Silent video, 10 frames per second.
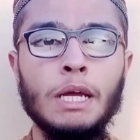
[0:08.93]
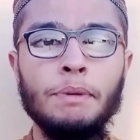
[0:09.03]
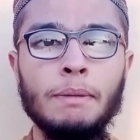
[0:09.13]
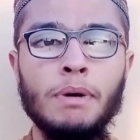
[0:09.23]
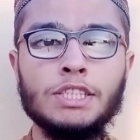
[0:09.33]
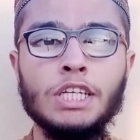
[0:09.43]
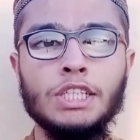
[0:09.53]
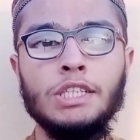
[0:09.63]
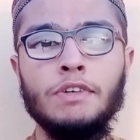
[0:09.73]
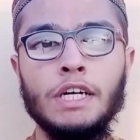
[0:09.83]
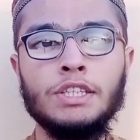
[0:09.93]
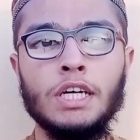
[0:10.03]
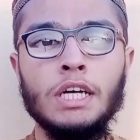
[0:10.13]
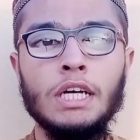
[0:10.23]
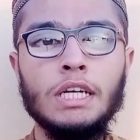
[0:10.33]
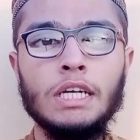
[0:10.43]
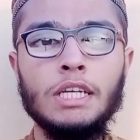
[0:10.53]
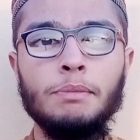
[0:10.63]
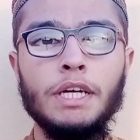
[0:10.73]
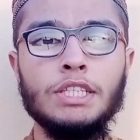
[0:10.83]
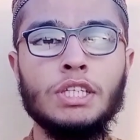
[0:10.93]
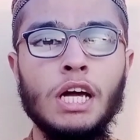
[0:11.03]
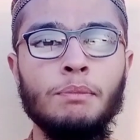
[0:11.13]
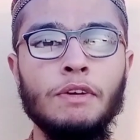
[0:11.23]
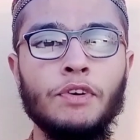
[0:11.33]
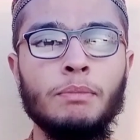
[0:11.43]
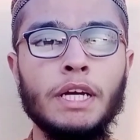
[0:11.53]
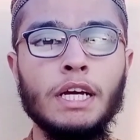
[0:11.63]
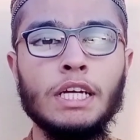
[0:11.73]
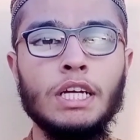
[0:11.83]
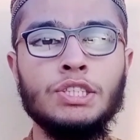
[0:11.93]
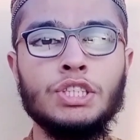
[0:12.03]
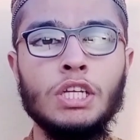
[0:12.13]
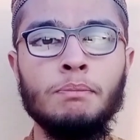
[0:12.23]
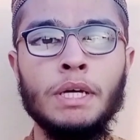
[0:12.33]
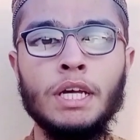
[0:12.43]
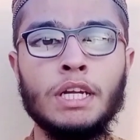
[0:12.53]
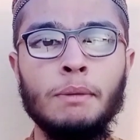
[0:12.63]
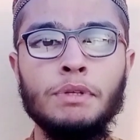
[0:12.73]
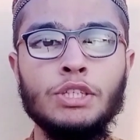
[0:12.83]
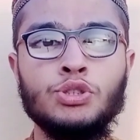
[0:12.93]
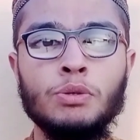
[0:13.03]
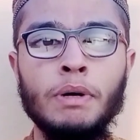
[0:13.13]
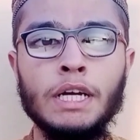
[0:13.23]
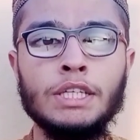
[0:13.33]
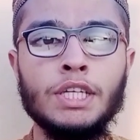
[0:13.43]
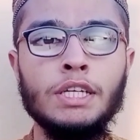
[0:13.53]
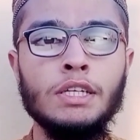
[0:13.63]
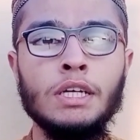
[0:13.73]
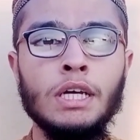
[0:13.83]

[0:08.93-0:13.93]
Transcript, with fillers: इबन माजा की रिवायत है कि नबी सलाम ने फरमाया कि इस दिन मेरे रब ने जुम्मे के दिन